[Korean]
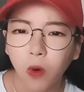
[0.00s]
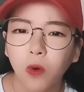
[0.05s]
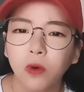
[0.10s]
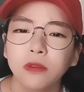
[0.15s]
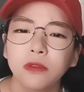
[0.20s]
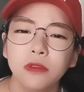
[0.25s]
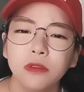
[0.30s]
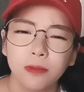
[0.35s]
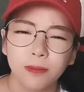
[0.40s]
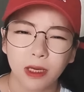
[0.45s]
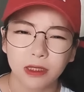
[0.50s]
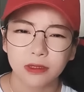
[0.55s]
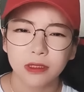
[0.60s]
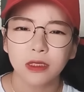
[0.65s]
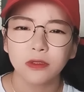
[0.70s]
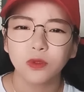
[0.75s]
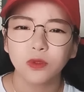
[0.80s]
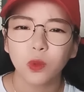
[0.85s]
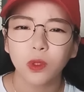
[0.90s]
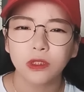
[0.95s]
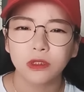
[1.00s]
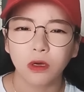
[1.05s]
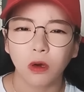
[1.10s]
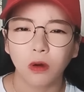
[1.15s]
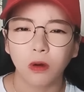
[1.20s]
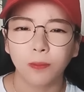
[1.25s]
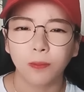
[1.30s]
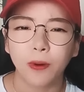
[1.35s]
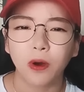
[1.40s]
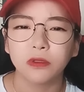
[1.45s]
어른들 막
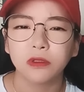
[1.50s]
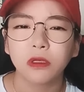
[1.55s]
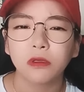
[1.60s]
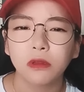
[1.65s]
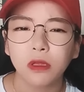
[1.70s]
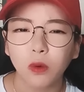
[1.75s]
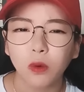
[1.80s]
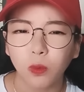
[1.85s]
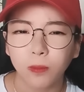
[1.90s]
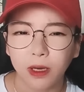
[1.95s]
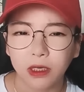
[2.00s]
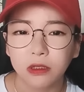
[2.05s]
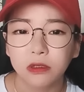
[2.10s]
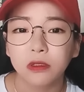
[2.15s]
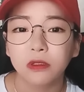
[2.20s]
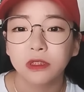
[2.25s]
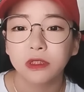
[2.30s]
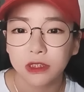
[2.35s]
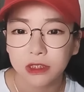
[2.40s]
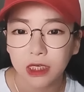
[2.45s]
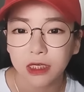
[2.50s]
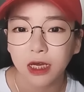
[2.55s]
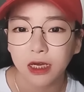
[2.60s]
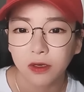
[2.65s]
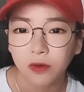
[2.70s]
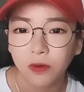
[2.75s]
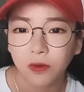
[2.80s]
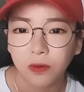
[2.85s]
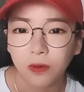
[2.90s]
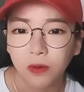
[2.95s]
산속에서 벗었다고 막
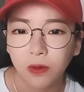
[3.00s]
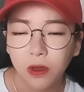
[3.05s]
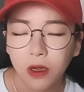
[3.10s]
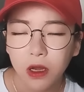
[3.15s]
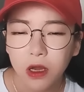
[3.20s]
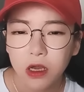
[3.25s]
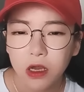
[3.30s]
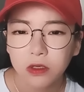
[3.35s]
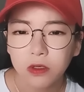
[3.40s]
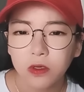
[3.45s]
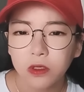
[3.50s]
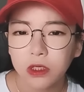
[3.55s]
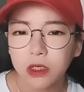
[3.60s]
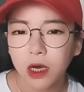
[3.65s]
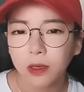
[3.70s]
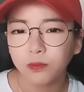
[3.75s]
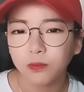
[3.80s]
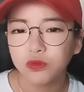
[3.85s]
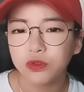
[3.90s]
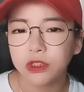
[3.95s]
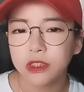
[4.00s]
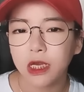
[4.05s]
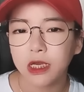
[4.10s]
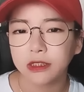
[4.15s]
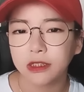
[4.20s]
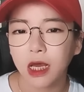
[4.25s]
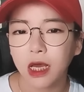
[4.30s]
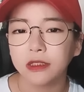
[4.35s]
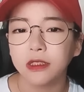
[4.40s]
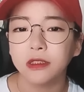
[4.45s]
그러시잖아요. 그러니까 문제의
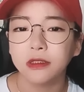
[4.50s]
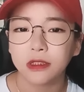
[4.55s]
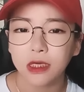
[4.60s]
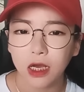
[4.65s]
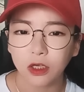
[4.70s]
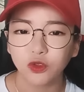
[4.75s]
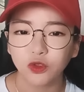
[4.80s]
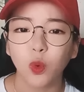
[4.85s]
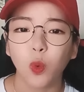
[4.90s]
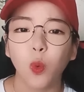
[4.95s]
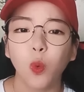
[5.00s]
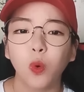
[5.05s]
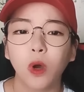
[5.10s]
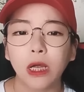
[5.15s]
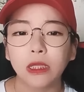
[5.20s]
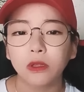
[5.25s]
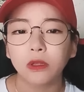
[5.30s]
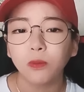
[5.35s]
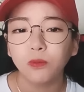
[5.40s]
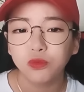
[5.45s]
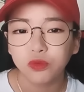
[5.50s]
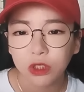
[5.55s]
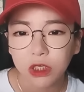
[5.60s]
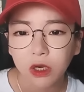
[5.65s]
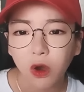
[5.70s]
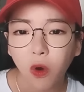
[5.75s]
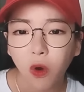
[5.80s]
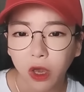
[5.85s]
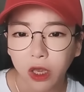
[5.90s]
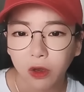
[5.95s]
산을 자주 오갔던 분인
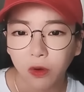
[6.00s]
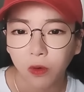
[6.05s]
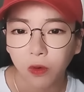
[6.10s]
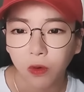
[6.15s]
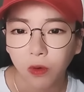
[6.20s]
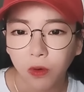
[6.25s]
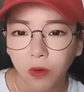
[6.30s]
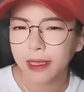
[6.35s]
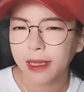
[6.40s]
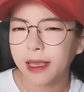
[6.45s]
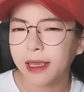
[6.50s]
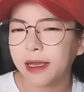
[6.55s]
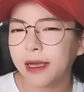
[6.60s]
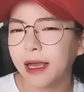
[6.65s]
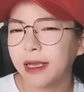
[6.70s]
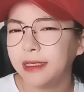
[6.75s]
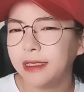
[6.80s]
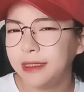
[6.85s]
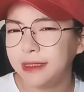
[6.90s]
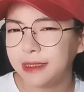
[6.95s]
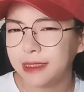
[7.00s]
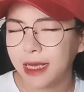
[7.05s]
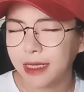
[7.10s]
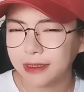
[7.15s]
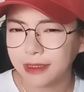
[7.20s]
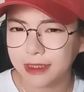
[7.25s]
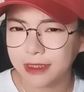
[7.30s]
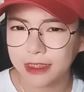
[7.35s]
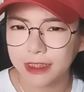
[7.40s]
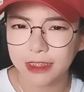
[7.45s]
거예요. 내가 이
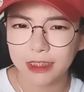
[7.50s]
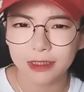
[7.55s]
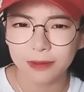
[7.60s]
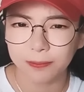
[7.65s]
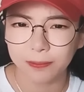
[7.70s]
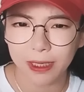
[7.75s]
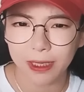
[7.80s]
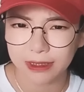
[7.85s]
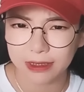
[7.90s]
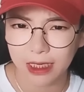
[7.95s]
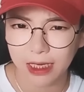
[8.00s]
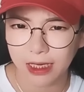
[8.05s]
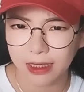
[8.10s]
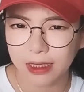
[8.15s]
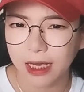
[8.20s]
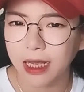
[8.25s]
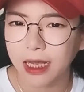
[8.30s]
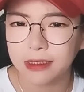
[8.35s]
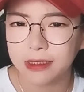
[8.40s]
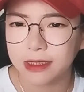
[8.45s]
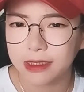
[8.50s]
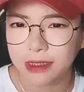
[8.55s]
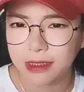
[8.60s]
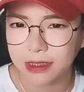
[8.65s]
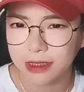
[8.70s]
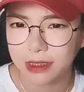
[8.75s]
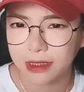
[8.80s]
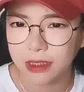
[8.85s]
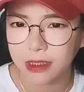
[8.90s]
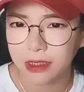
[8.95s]
산 지리는
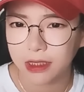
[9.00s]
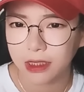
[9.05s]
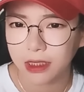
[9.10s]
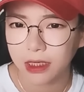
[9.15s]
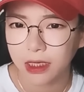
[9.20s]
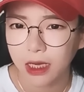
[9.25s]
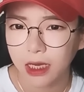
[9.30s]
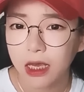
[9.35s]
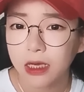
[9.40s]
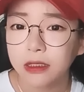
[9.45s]
바삭하지.